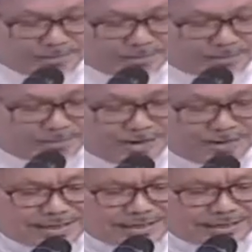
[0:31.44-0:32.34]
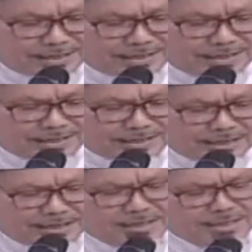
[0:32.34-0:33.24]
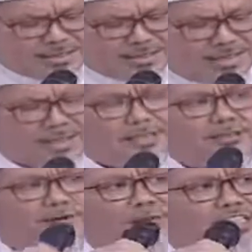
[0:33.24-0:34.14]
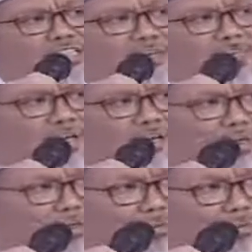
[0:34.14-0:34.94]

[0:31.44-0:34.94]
juga bahwa kejadian ini adalah skenario sistemik.